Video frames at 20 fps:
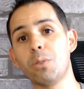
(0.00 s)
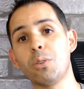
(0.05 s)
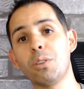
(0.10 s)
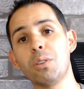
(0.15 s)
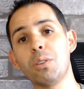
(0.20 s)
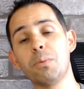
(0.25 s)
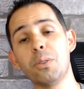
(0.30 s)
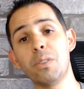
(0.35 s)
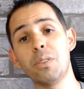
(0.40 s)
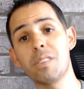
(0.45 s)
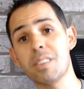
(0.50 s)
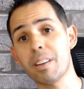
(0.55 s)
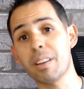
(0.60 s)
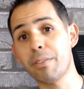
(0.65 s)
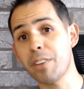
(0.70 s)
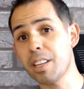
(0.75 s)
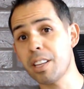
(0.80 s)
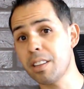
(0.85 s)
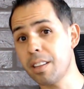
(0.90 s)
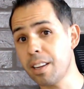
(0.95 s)
todo mundo está
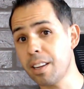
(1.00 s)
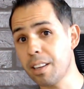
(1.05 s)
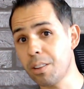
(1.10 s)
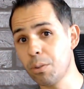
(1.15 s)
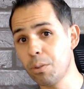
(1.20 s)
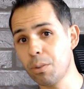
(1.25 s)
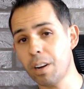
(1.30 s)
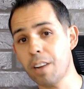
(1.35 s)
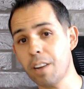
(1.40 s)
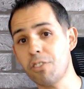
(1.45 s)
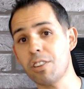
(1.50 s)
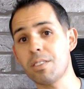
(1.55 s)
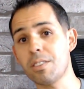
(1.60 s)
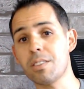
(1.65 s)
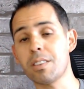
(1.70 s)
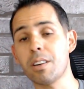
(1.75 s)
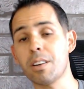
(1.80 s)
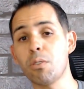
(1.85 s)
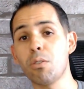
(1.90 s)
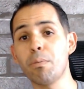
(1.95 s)
vendendo, a gente
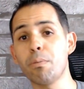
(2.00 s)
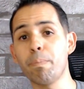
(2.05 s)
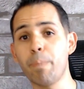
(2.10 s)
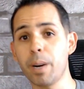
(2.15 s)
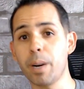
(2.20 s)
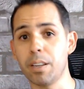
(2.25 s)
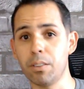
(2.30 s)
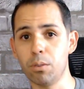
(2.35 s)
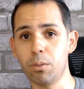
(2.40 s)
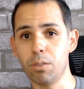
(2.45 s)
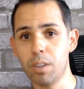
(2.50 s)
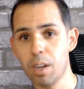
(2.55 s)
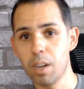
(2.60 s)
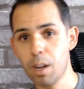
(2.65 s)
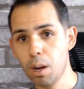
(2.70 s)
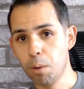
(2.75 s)
está comprando,